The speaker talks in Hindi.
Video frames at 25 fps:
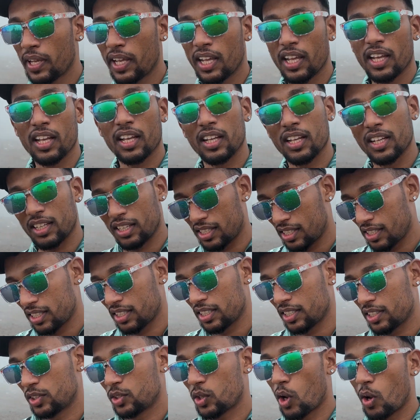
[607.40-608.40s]
पे
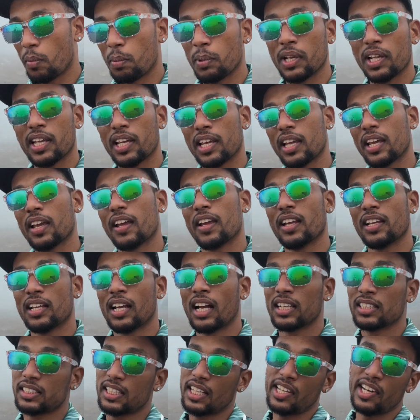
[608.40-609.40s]
स्टॉप लेके
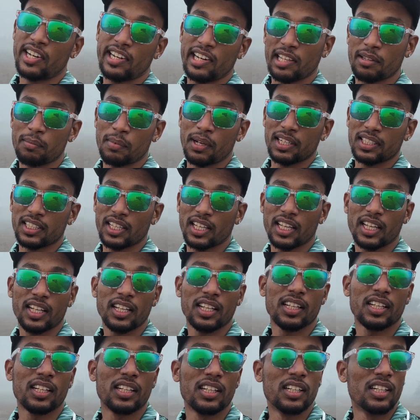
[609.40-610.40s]
यहाँ से रिटर्न मारता है
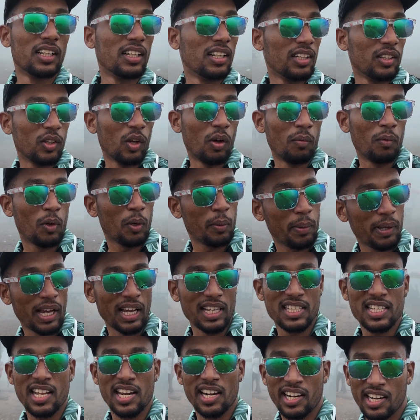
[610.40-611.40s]
तो हम लोग भी यहाँ
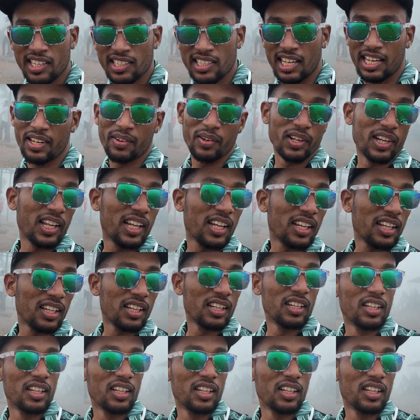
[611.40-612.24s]
से रिटर्न जाने वाले हैं